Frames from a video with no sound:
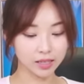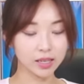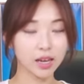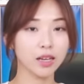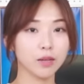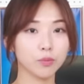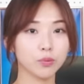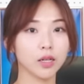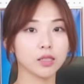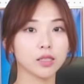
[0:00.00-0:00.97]
이게
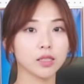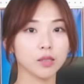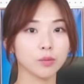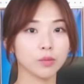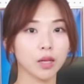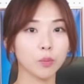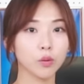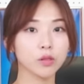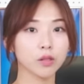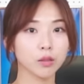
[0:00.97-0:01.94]
리플의 지금
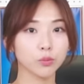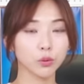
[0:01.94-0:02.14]
대표적인